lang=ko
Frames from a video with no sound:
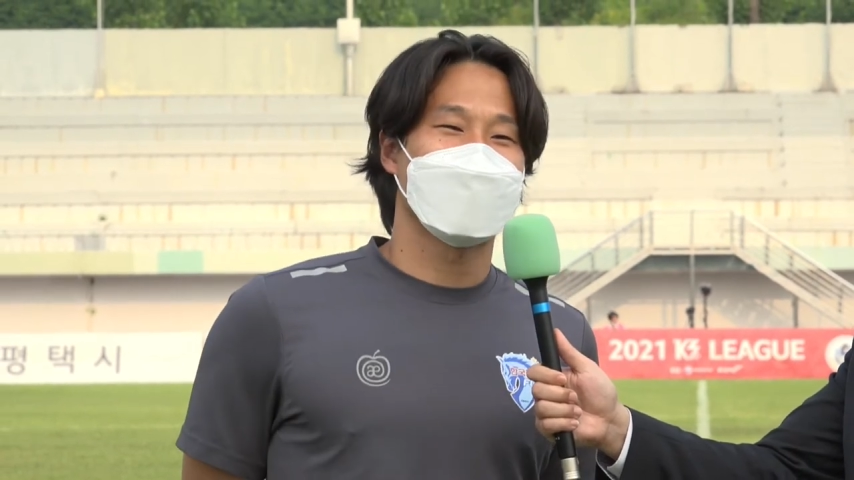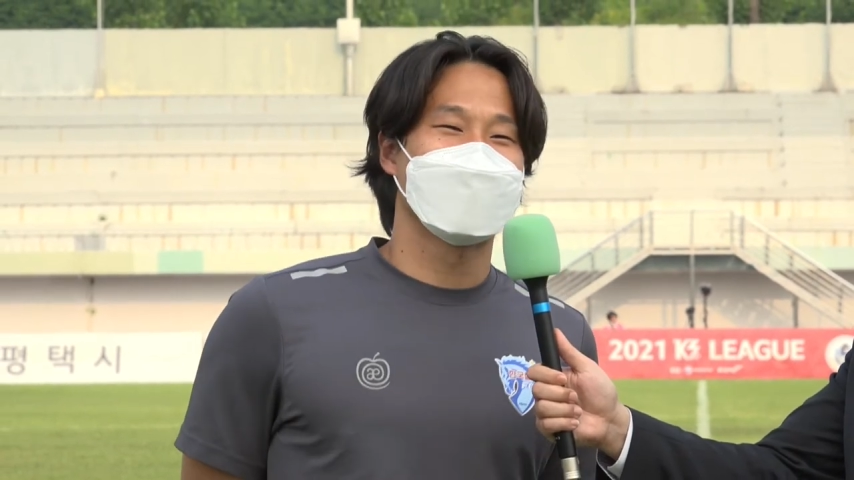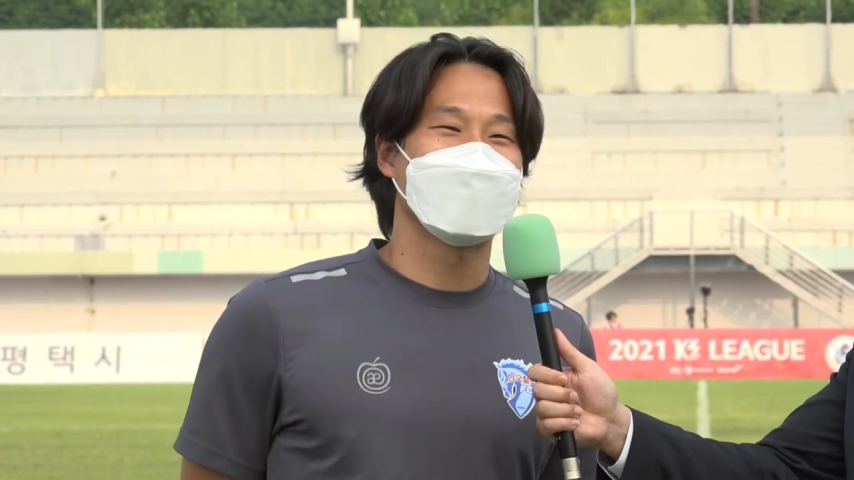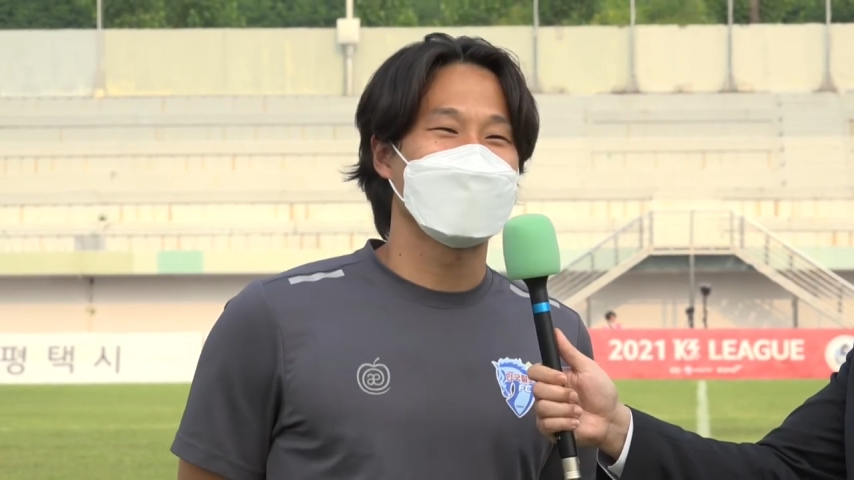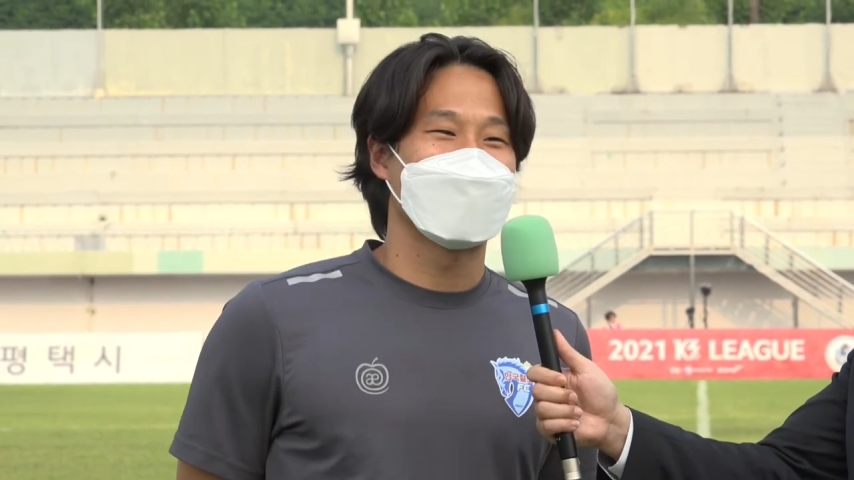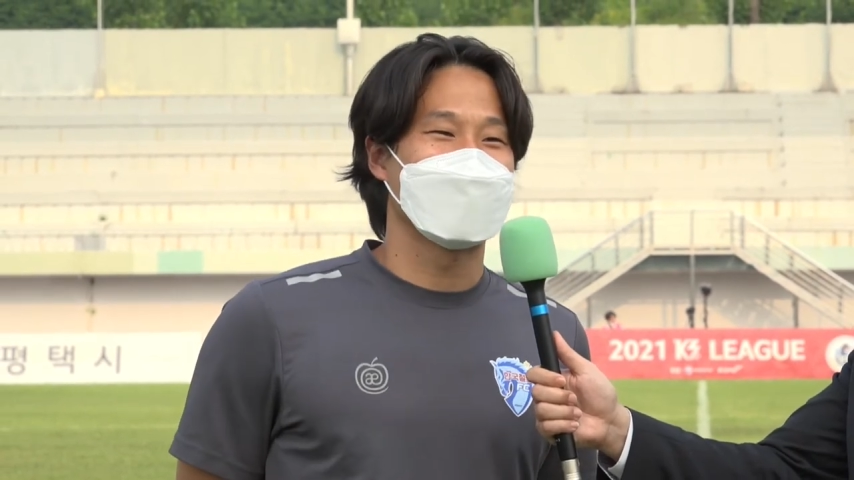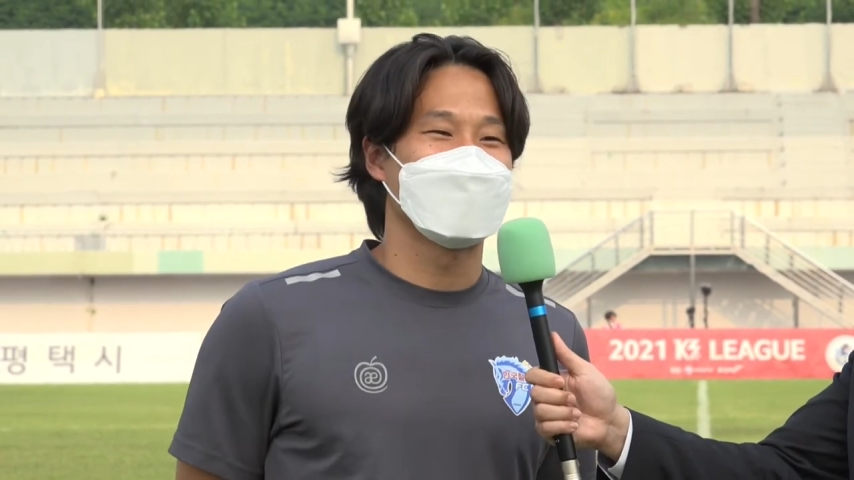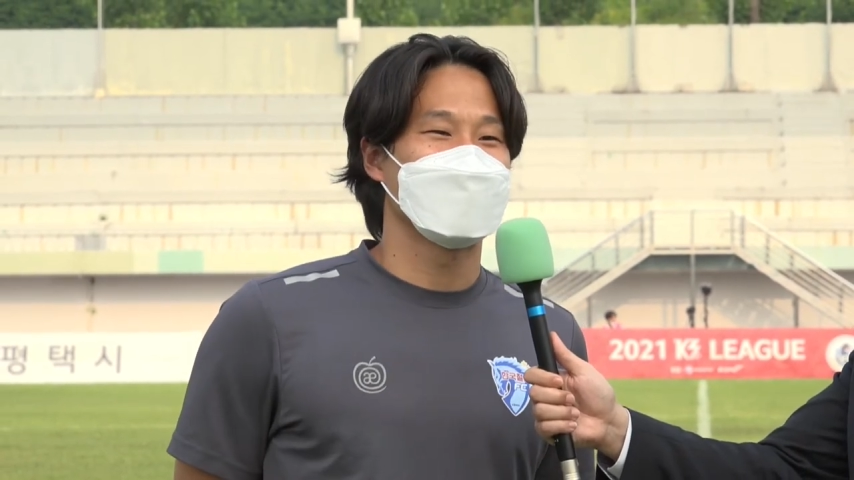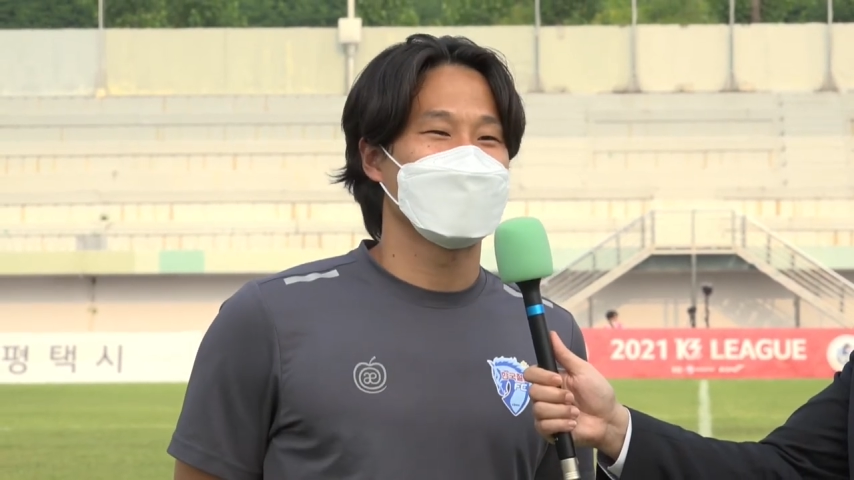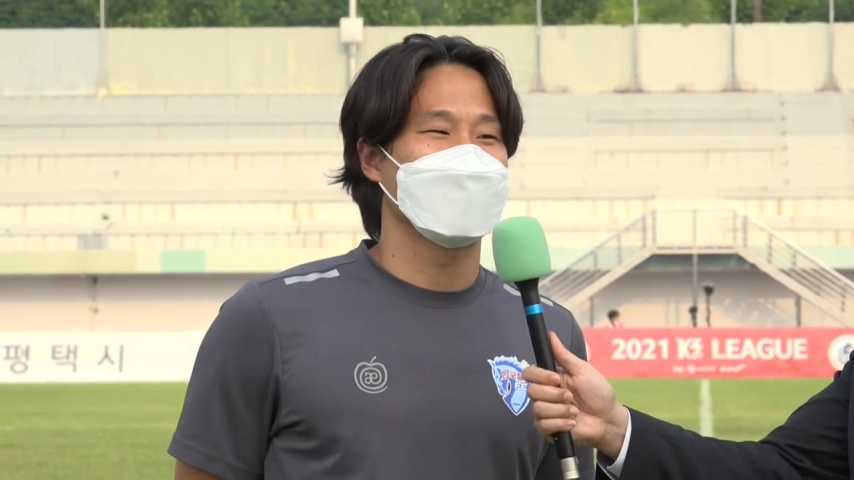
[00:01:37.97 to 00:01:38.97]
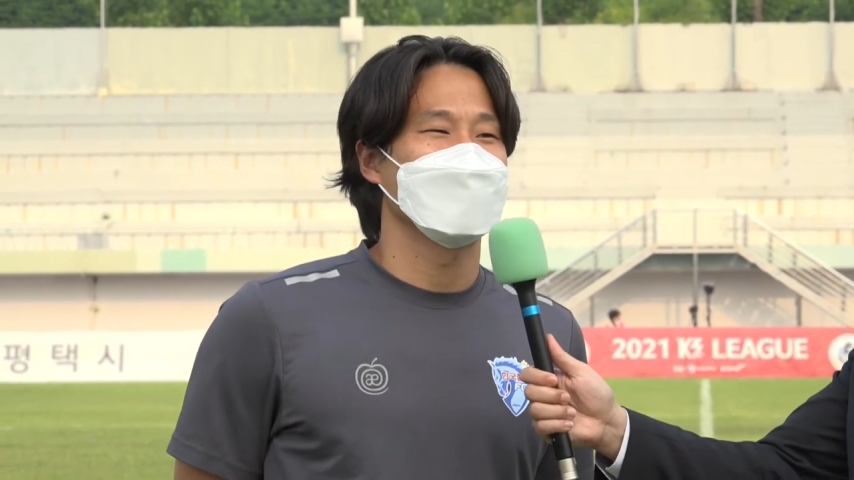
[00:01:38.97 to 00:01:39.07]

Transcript: 하는 건 아니고